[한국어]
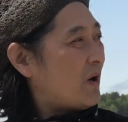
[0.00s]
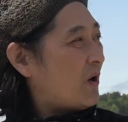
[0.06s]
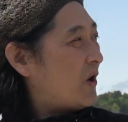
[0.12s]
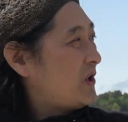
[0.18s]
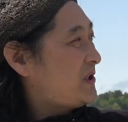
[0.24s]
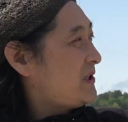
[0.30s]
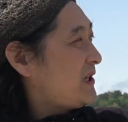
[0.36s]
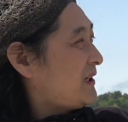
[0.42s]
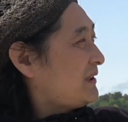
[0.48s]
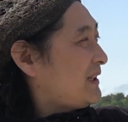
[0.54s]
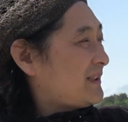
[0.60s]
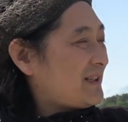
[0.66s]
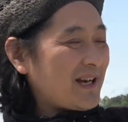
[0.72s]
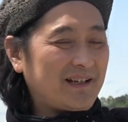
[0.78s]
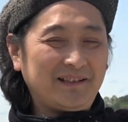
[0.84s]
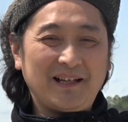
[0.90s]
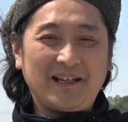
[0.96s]

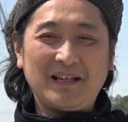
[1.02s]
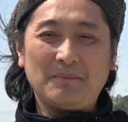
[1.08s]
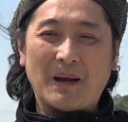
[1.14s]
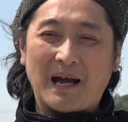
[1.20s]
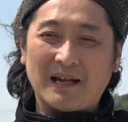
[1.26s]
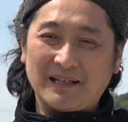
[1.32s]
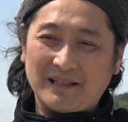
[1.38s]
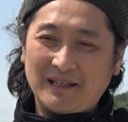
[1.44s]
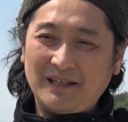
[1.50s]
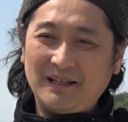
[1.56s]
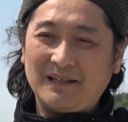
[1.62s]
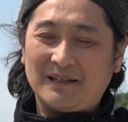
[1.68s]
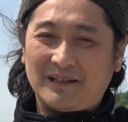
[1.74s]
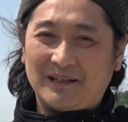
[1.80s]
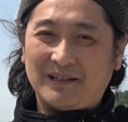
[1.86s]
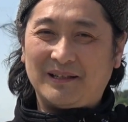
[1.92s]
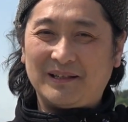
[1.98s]
어시장들이 상당히 많이
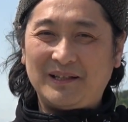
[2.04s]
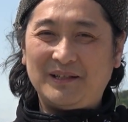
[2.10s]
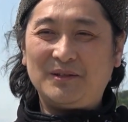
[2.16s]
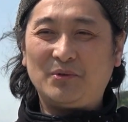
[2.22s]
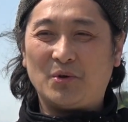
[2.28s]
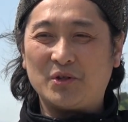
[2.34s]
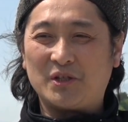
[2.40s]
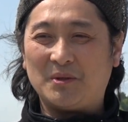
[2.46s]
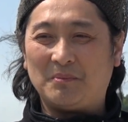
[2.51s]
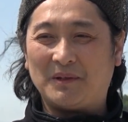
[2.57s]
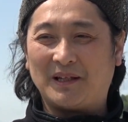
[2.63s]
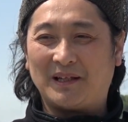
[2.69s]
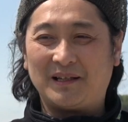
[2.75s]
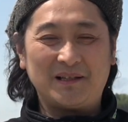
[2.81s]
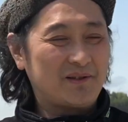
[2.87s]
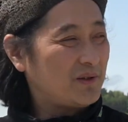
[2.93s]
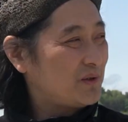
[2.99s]
어, 있는
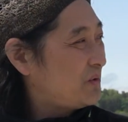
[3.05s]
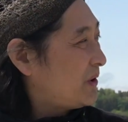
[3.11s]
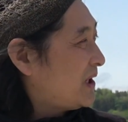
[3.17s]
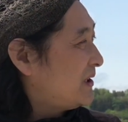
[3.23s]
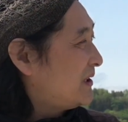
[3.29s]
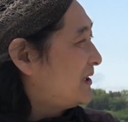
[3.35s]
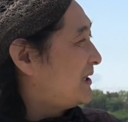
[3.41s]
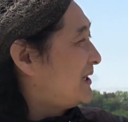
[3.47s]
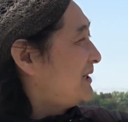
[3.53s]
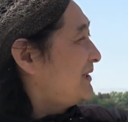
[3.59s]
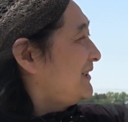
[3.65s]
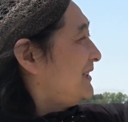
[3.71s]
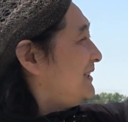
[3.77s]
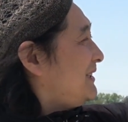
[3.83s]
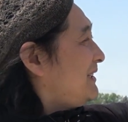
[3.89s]
곳입니다 저쪽에는